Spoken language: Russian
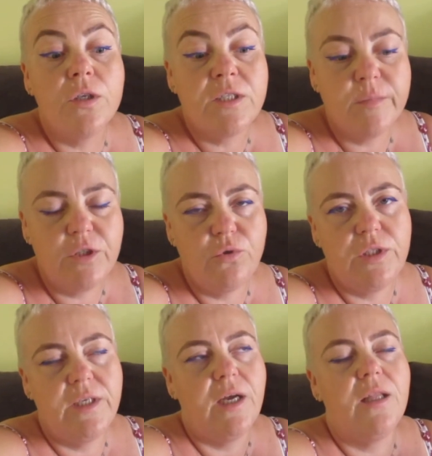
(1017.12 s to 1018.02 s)
Смотрю
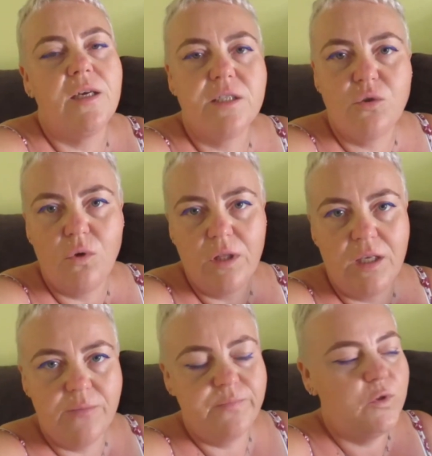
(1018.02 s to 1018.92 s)
сериал
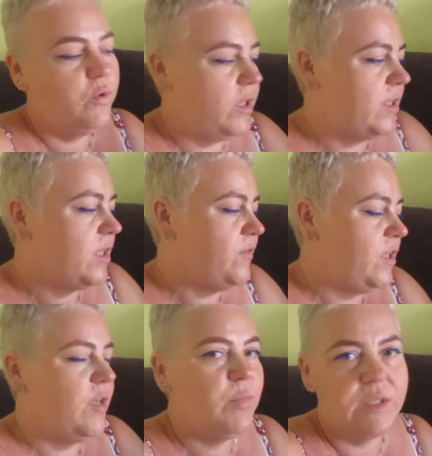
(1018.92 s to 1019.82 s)
«Осколки», турецкий, в
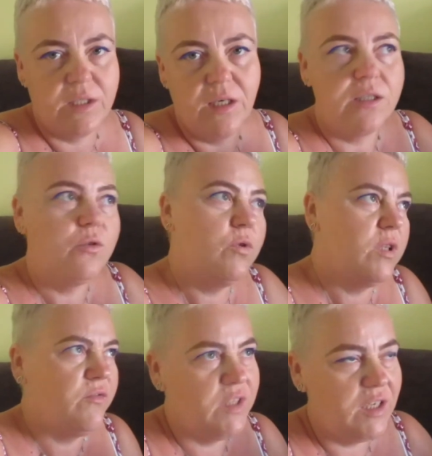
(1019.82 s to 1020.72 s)
дребезги,
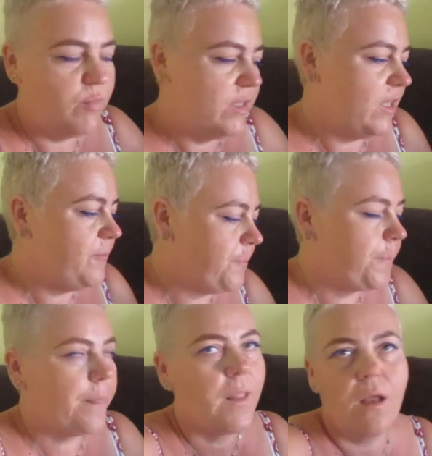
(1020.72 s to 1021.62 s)
«Осколки», в дребезги.
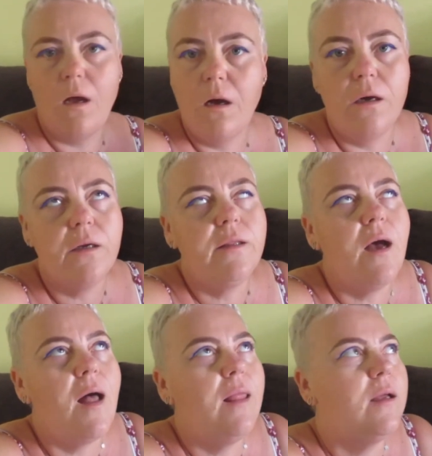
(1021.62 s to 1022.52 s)

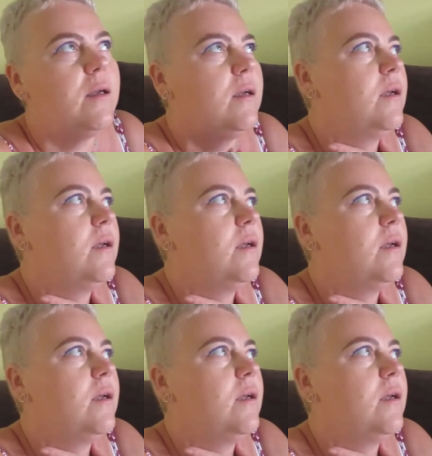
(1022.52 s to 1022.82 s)
Рыдала.